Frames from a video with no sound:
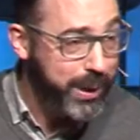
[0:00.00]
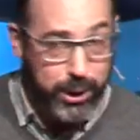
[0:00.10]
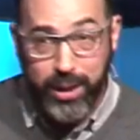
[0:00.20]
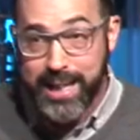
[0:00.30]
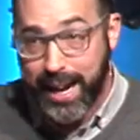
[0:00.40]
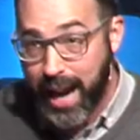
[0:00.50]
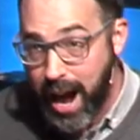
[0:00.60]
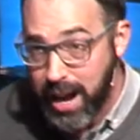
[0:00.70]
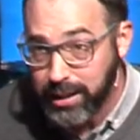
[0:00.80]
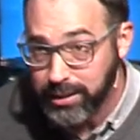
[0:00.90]
est-ce qu'on est,
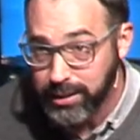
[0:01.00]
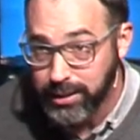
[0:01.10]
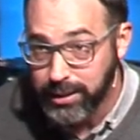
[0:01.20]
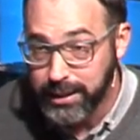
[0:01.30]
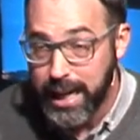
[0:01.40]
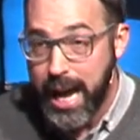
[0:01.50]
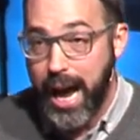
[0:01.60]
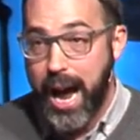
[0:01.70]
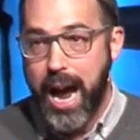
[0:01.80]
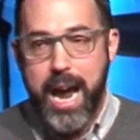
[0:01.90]
d'accord?
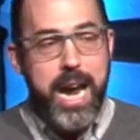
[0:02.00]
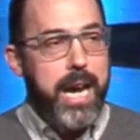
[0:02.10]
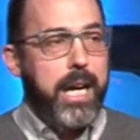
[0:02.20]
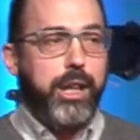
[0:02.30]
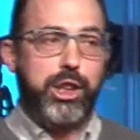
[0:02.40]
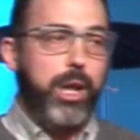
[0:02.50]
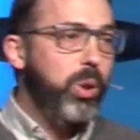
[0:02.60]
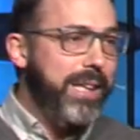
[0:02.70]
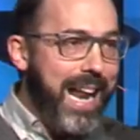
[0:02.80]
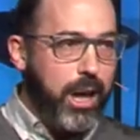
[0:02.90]
Euh,
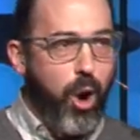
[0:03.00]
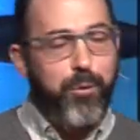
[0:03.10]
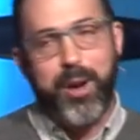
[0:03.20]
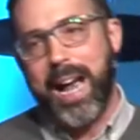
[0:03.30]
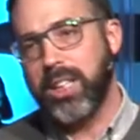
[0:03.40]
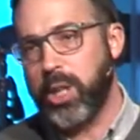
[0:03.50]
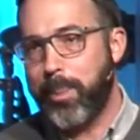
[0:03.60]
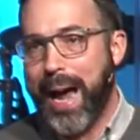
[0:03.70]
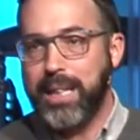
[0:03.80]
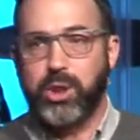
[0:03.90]
j'écoutais la conférence de
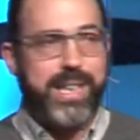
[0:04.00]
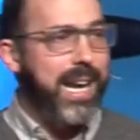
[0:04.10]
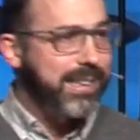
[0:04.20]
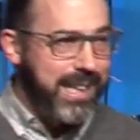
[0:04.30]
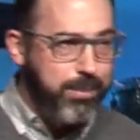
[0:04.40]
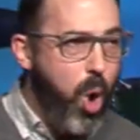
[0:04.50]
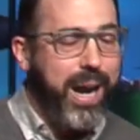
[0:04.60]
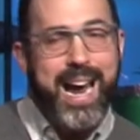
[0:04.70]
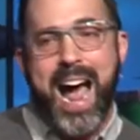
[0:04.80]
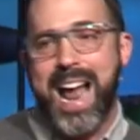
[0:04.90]
presse du Canadien de
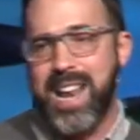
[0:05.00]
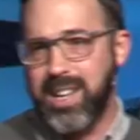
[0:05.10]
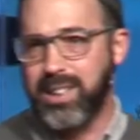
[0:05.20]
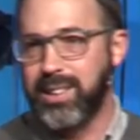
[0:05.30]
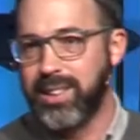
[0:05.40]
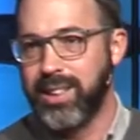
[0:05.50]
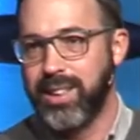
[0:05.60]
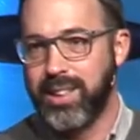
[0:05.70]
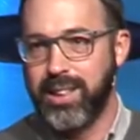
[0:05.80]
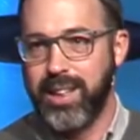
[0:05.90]
Montréal.
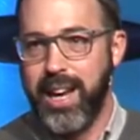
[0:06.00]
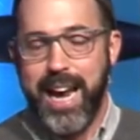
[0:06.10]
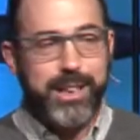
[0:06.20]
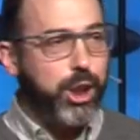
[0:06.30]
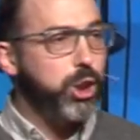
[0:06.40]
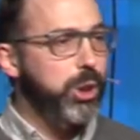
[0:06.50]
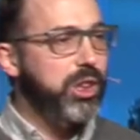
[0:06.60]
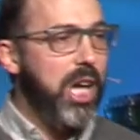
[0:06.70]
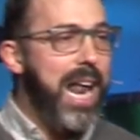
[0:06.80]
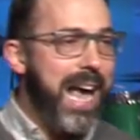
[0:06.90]
Est-ce que je suis
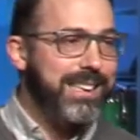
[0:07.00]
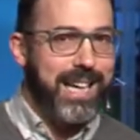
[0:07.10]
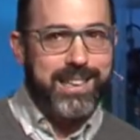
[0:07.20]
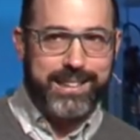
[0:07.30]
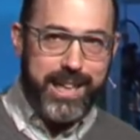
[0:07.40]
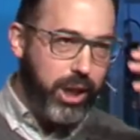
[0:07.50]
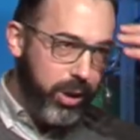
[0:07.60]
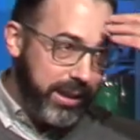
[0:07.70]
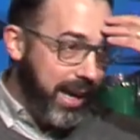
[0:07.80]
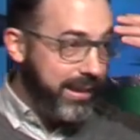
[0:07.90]
seul à sentir
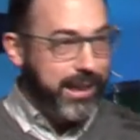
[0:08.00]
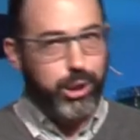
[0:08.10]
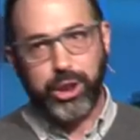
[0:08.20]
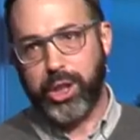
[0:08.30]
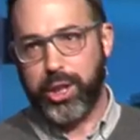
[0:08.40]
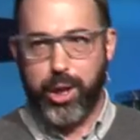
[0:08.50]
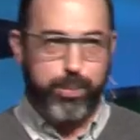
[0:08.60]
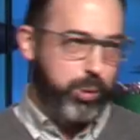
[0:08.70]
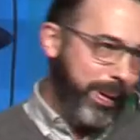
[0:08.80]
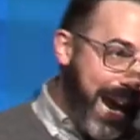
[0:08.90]
qu'on est en train juste
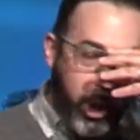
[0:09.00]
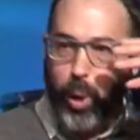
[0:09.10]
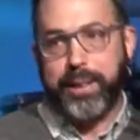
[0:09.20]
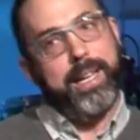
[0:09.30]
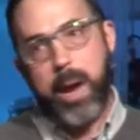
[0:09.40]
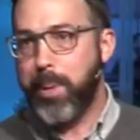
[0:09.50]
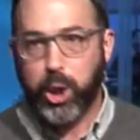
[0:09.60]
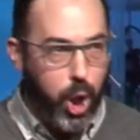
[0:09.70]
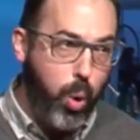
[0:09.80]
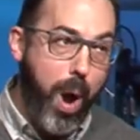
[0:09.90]
de, raconter
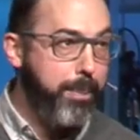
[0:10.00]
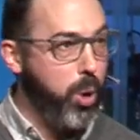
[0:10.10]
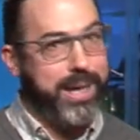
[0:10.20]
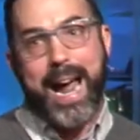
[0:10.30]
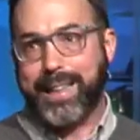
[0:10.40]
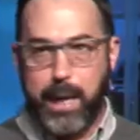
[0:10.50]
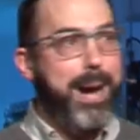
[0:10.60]
n'importe quoi pour garder